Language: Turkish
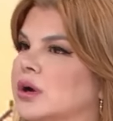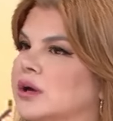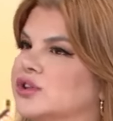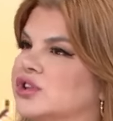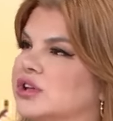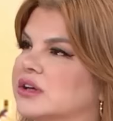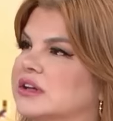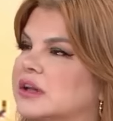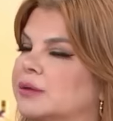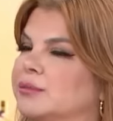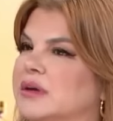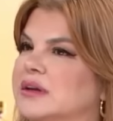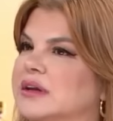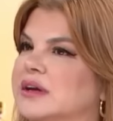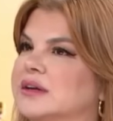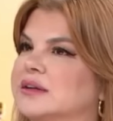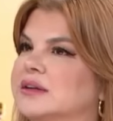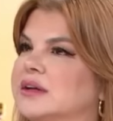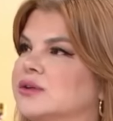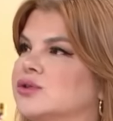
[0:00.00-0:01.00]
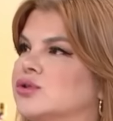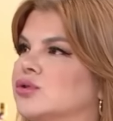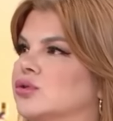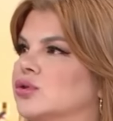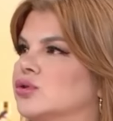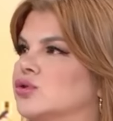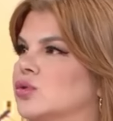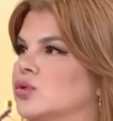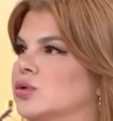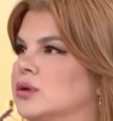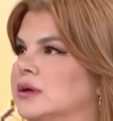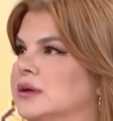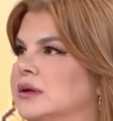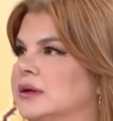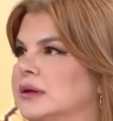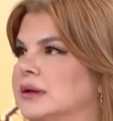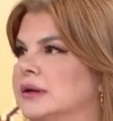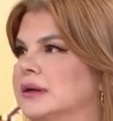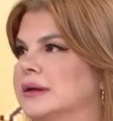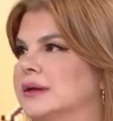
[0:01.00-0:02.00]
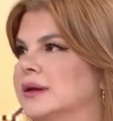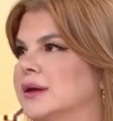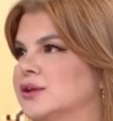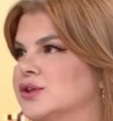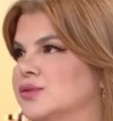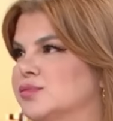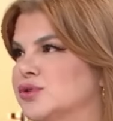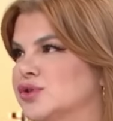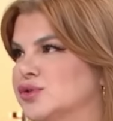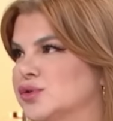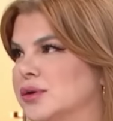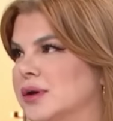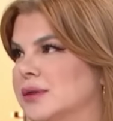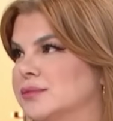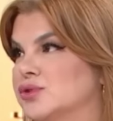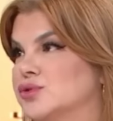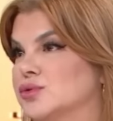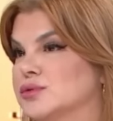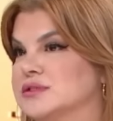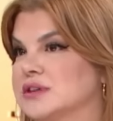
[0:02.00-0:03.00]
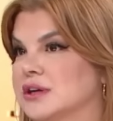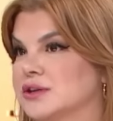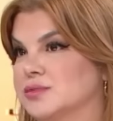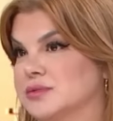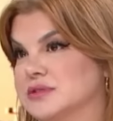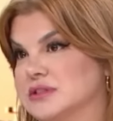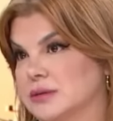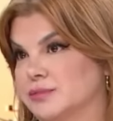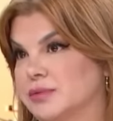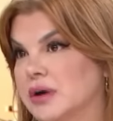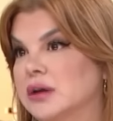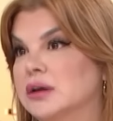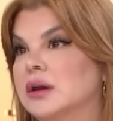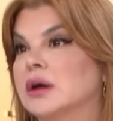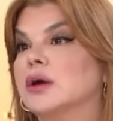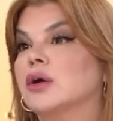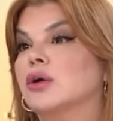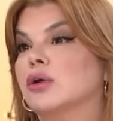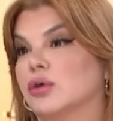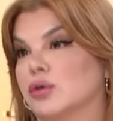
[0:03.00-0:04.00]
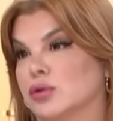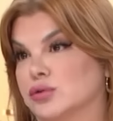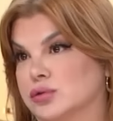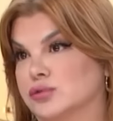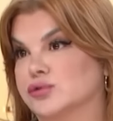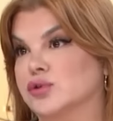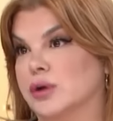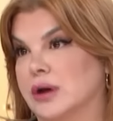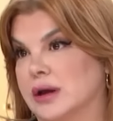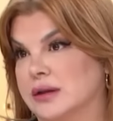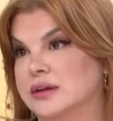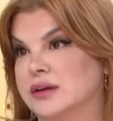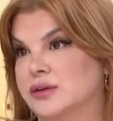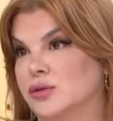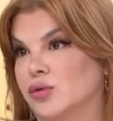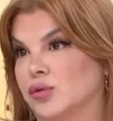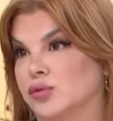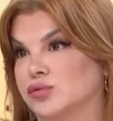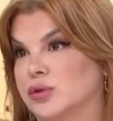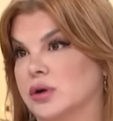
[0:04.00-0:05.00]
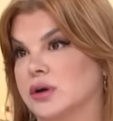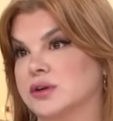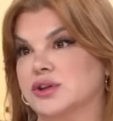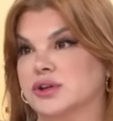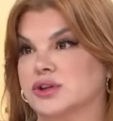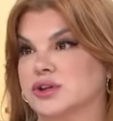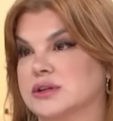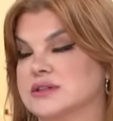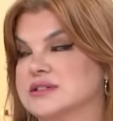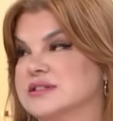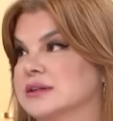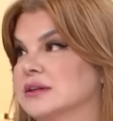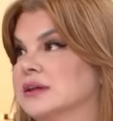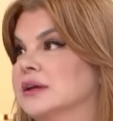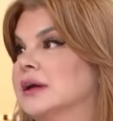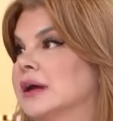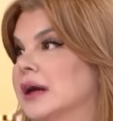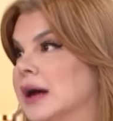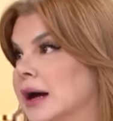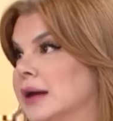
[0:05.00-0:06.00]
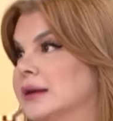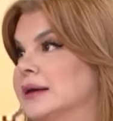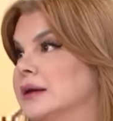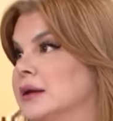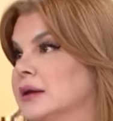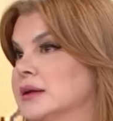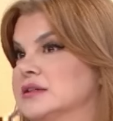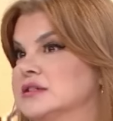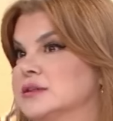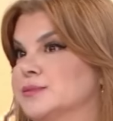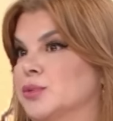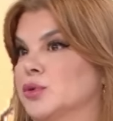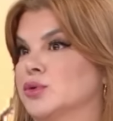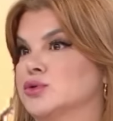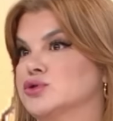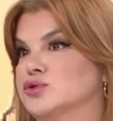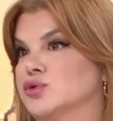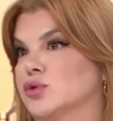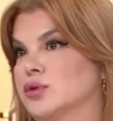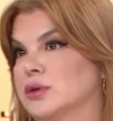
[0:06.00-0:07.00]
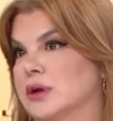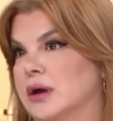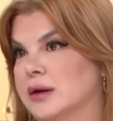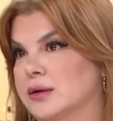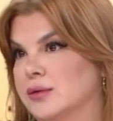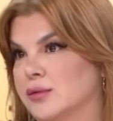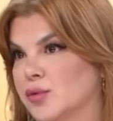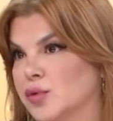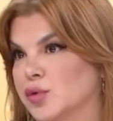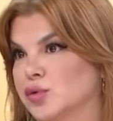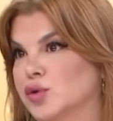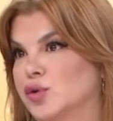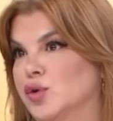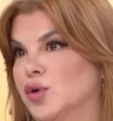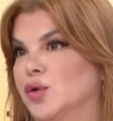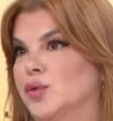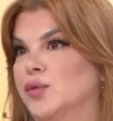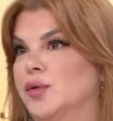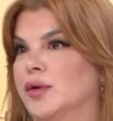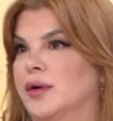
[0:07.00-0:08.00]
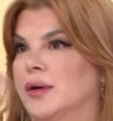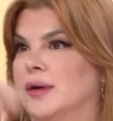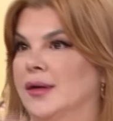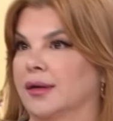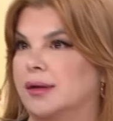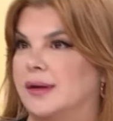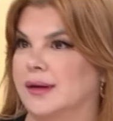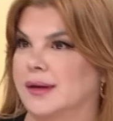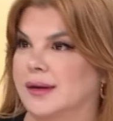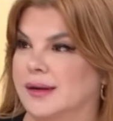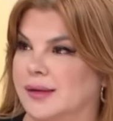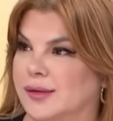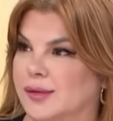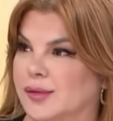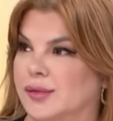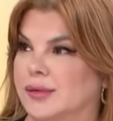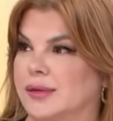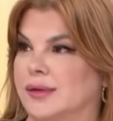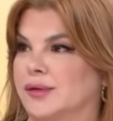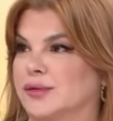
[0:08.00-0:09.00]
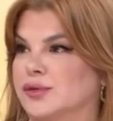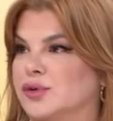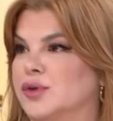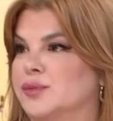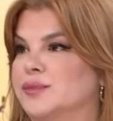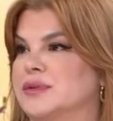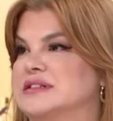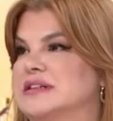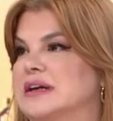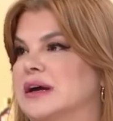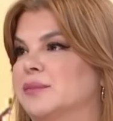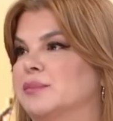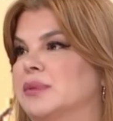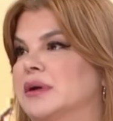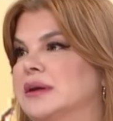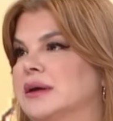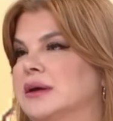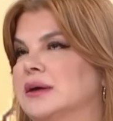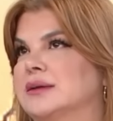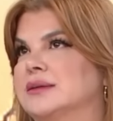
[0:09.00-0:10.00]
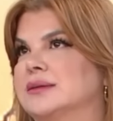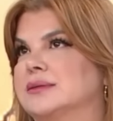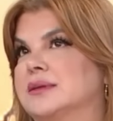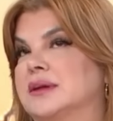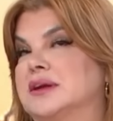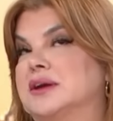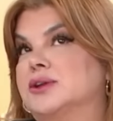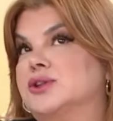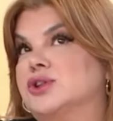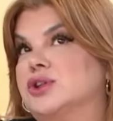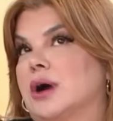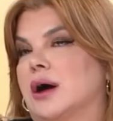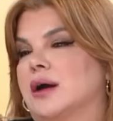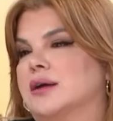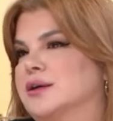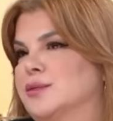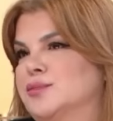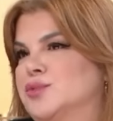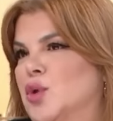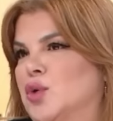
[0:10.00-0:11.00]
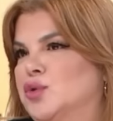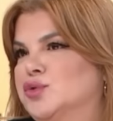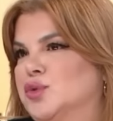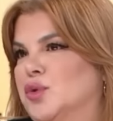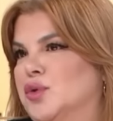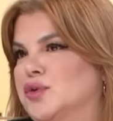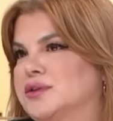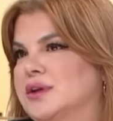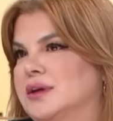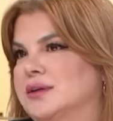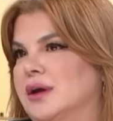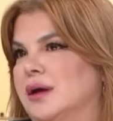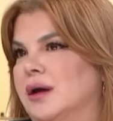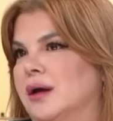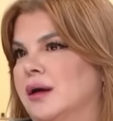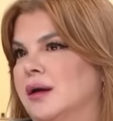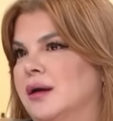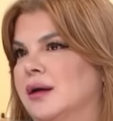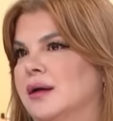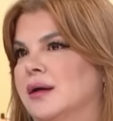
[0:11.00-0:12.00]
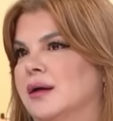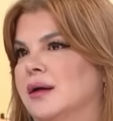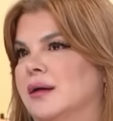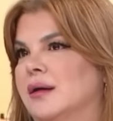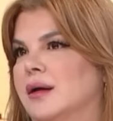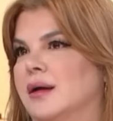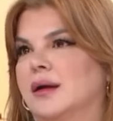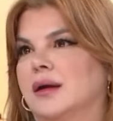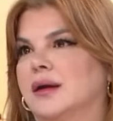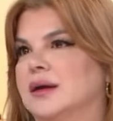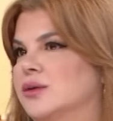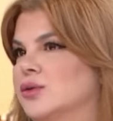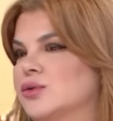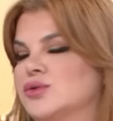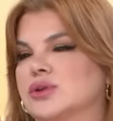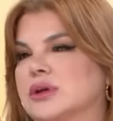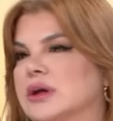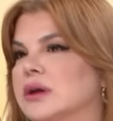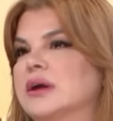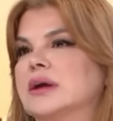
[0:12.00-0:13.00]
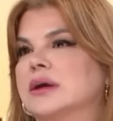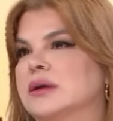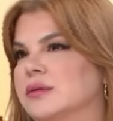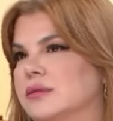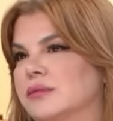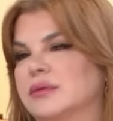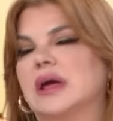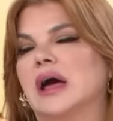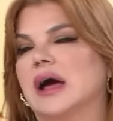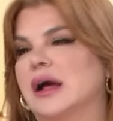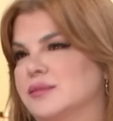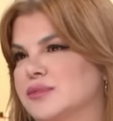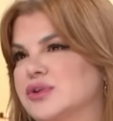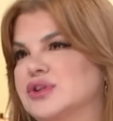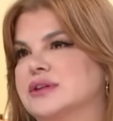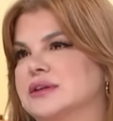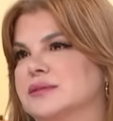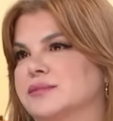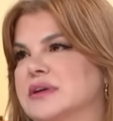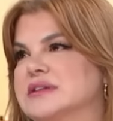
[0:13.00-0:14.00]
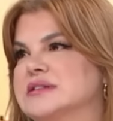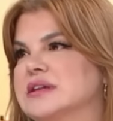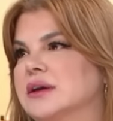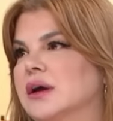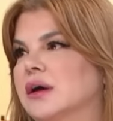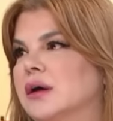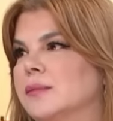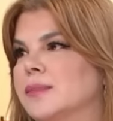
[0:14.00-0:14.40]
Bunun açıklamaları erkeği da demiş. çünkü çok hani geçmiş dönemde çok saçma sapan ödül törenleri oldu açıkçası. Şimdi hani sponsorlar oluyor. Oluyor onlar. E, oluyor mesela bana hiç şarkım yoktu ortada. Evet e, iki üç kere gelmiştir mesela.